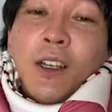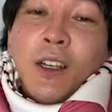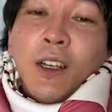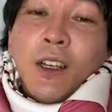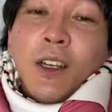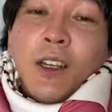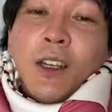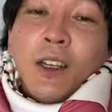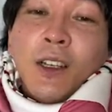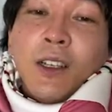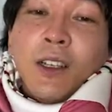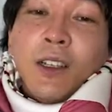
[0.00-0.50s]

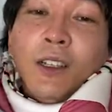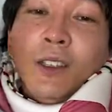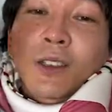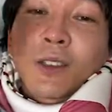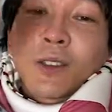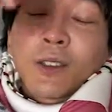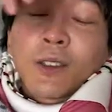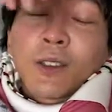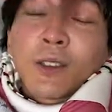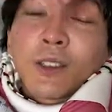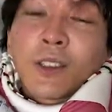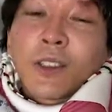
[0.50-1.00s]
うん、
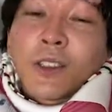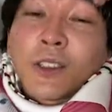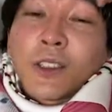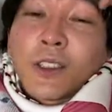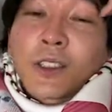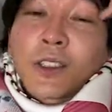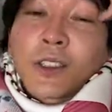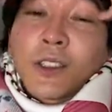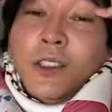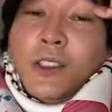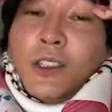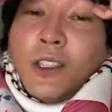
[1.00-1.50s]
そうそうそう、
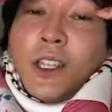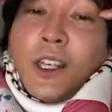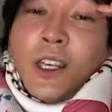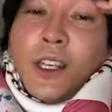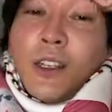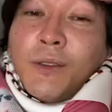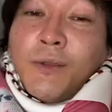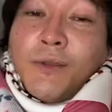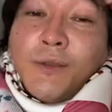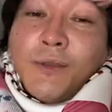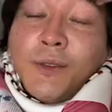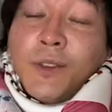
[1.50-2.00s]
その
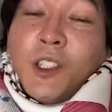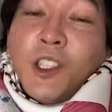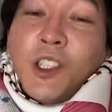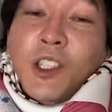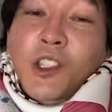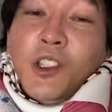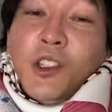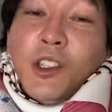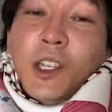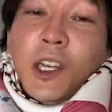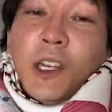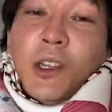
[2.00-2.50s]
ね。に
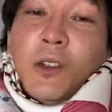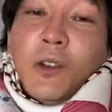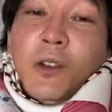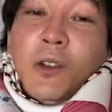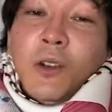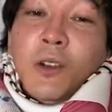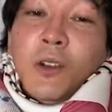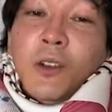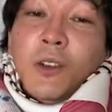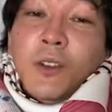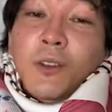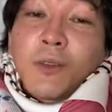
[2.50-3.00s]
じゅうだいの
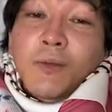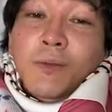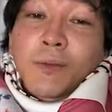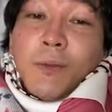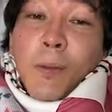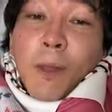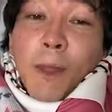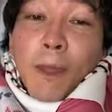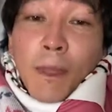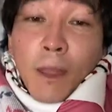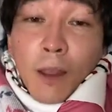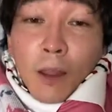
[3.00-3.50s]
頃。
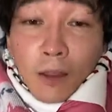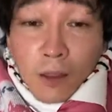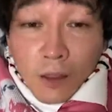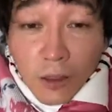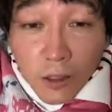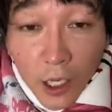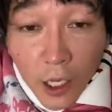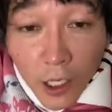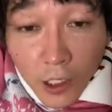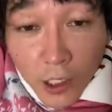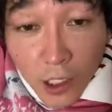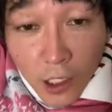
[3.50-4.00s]
うん、
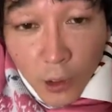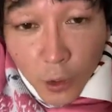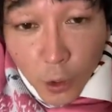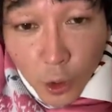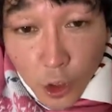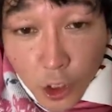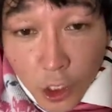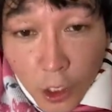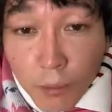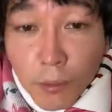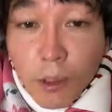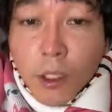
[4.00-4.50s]
最近
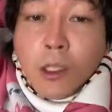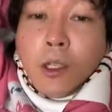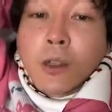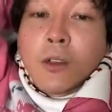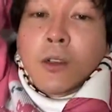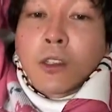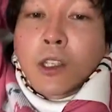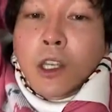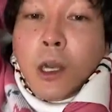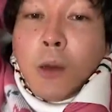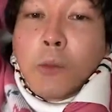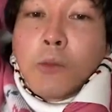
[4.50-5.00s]
ごちゃん見て
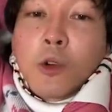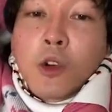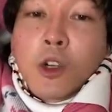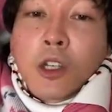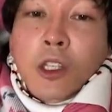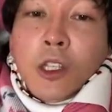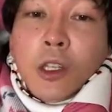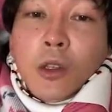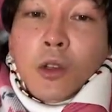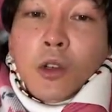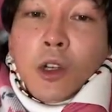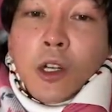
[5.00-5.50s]
る。剣も
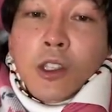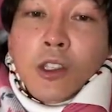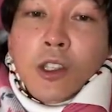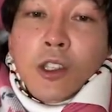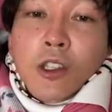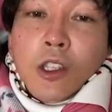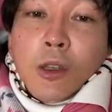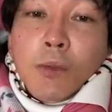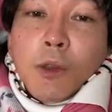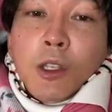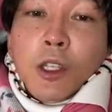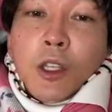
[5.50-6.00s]
いたとか
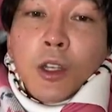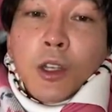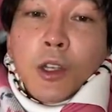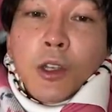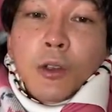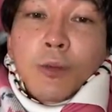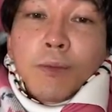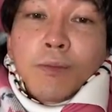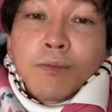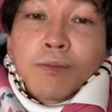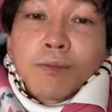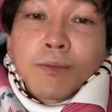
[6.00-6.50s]
全然見てる
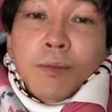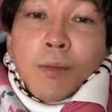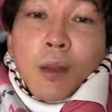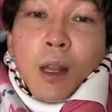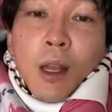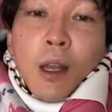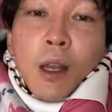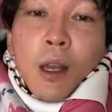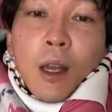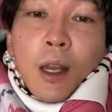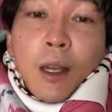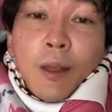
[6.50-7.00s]
よ。
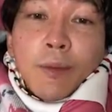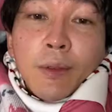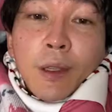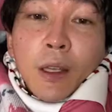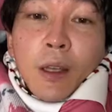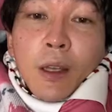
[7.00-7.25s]
はい。